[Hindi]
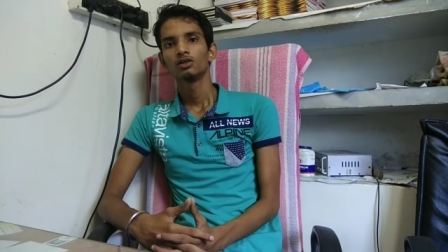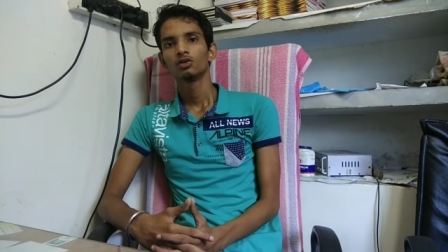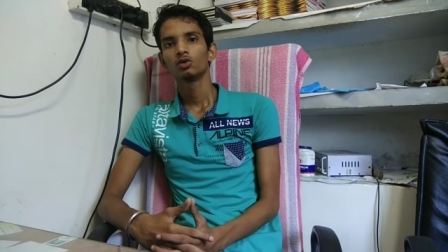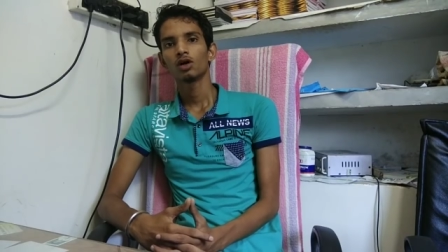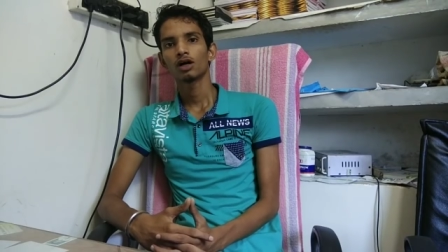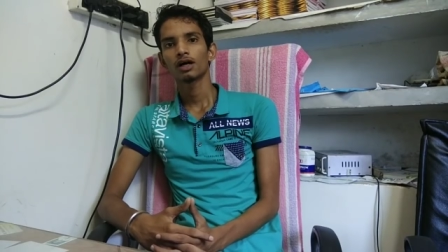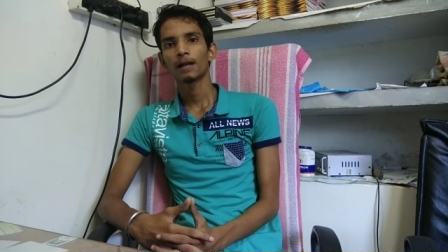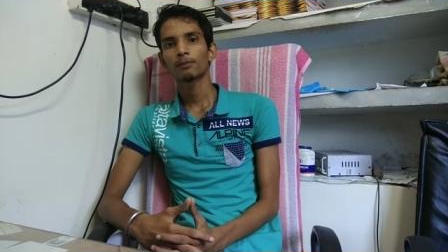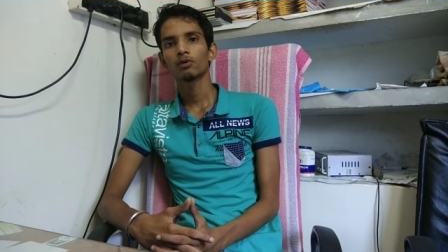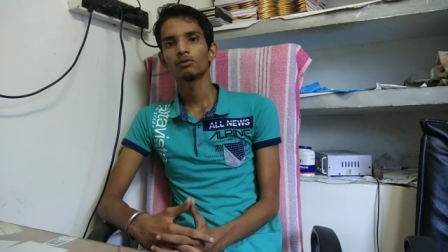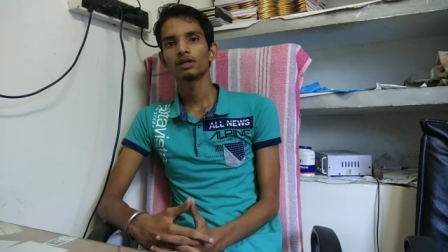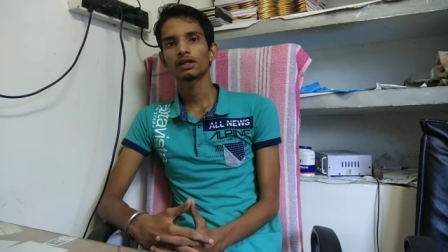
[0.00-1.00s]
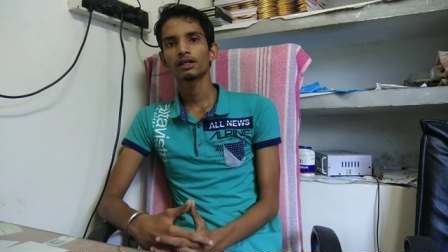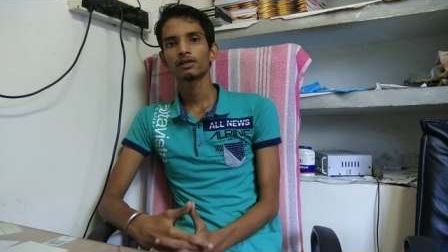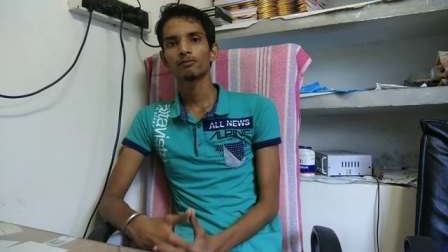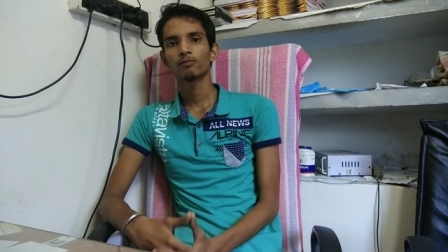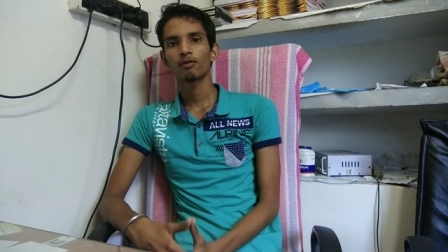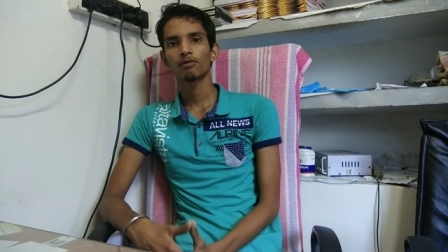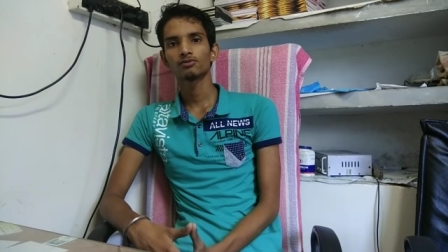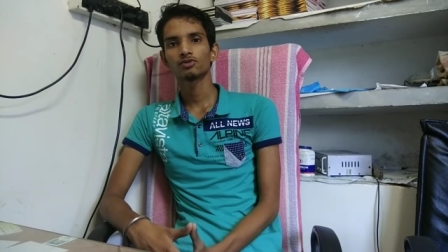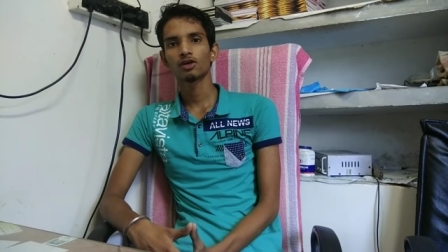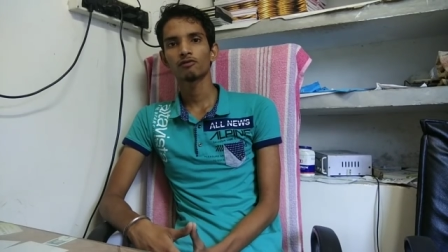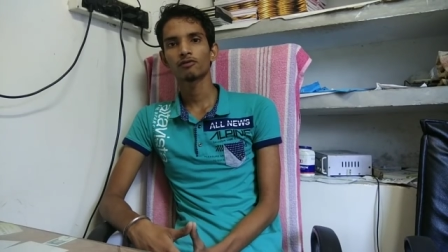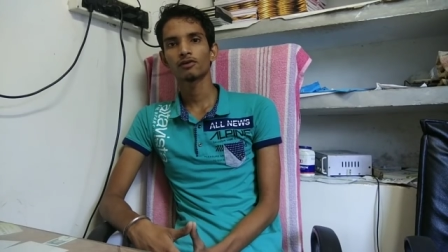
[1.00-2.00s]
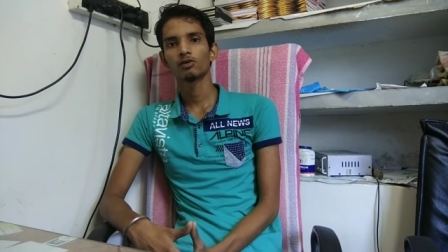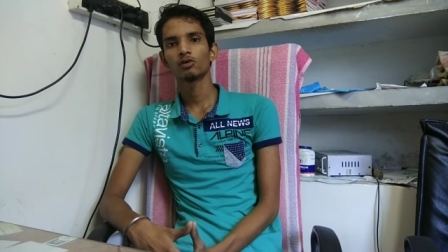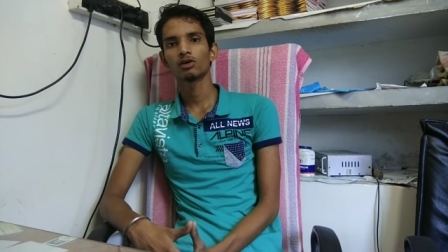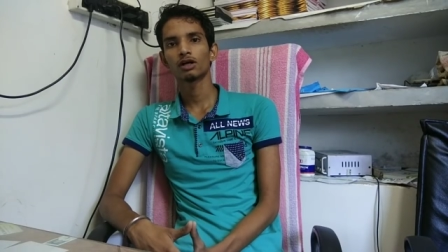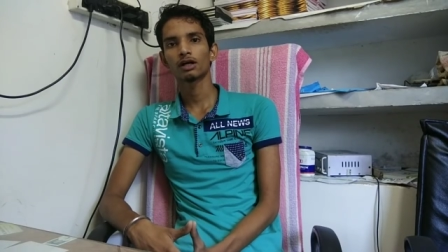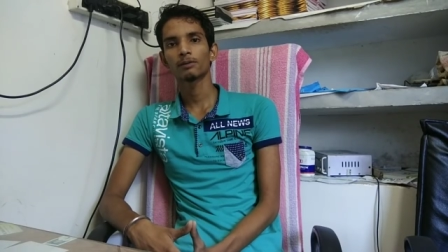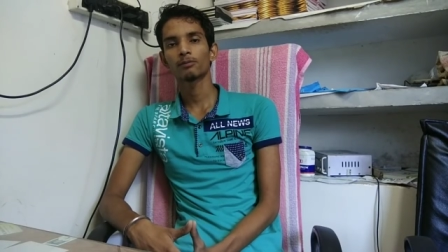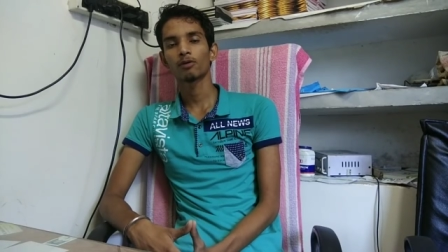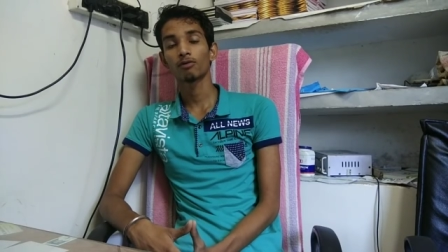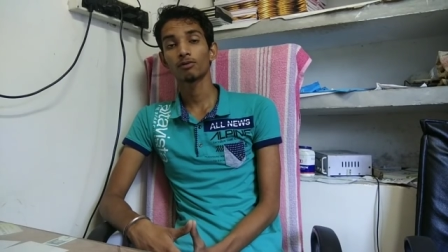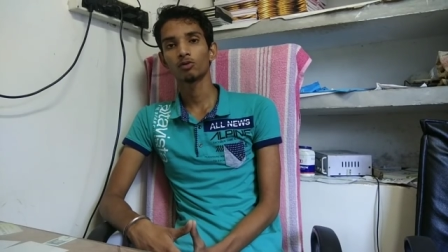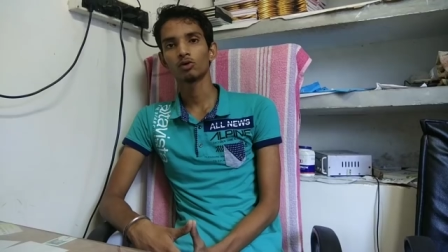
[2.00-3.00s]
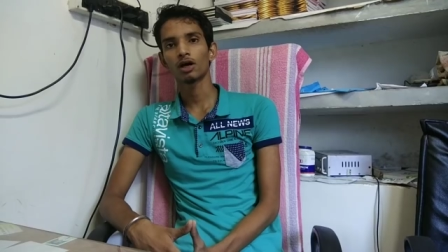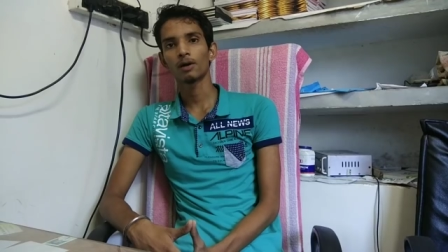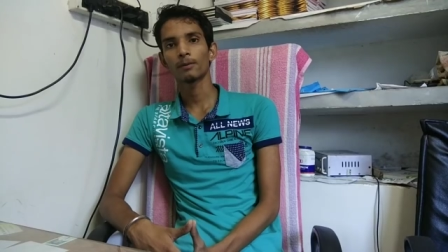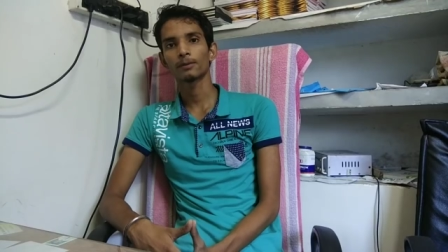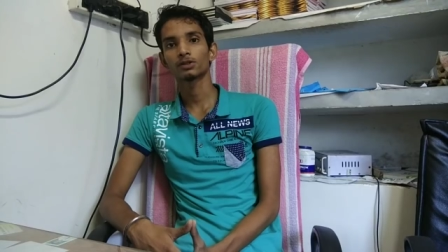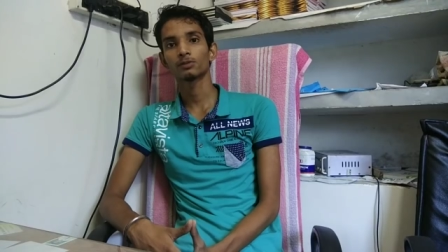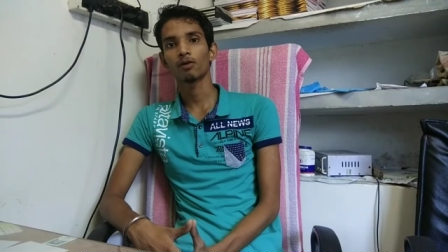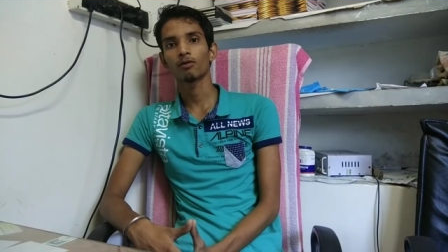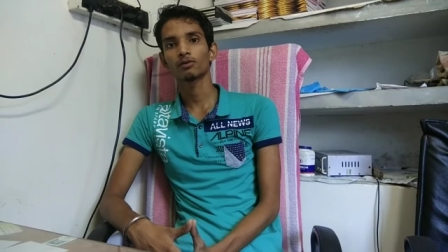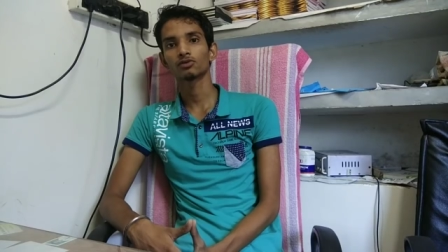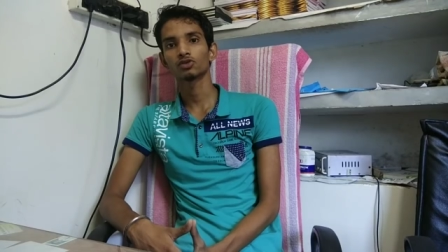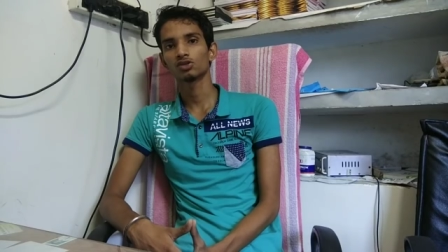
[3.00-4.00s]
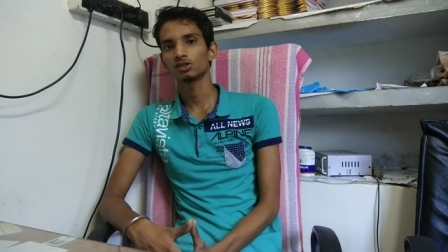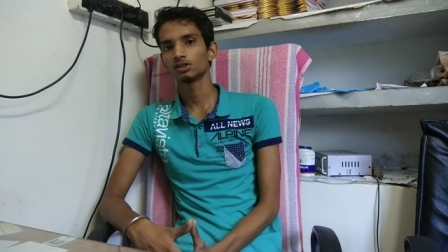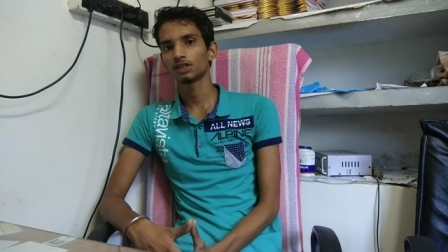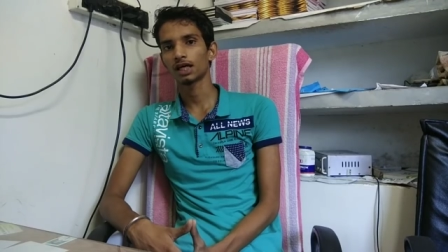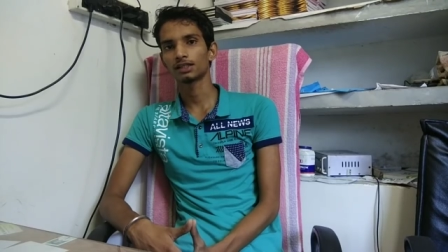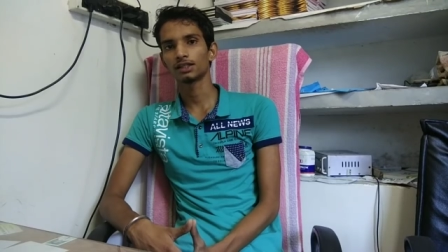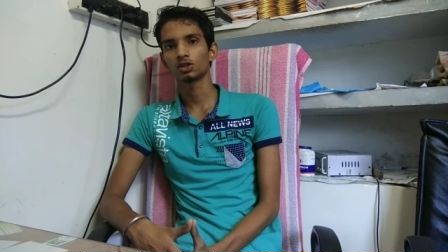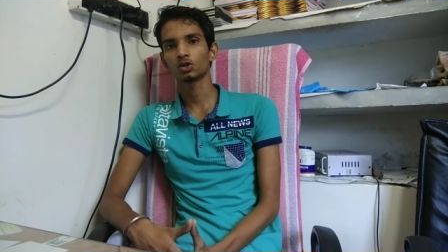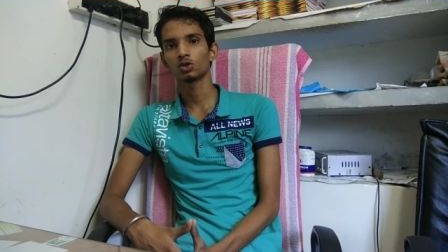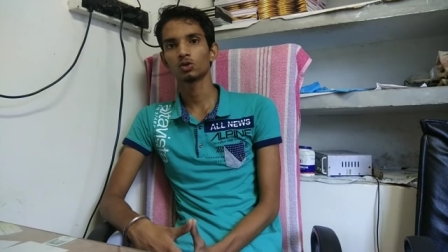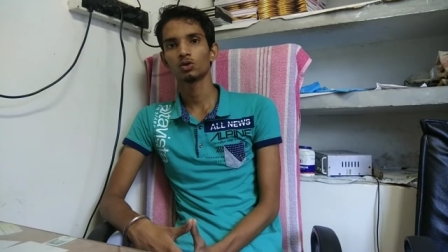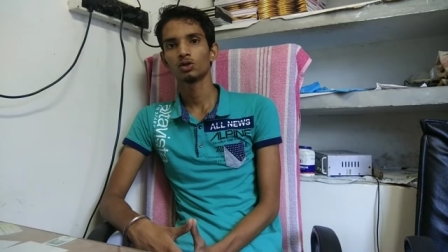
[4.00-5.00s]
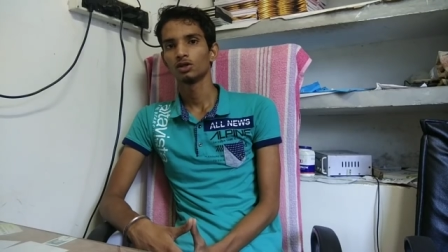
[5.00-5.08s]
तो अगर आपको भी अगर ये प्रॉब्लम सॉल्व अगर प्रॉब्लम हो रहा है आप उसके प्रॉब्लम का सोल्यूशन चाहते हैं तो